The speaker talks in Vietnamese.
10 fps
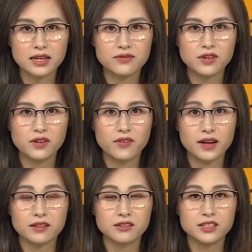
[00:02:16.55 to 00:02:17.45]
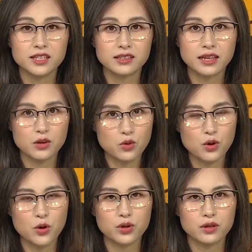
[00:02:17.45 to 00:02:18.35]
Anh vừa phải tường trình tại
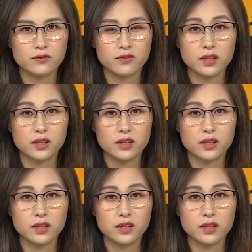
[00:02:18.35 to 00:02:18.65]
Quốc hội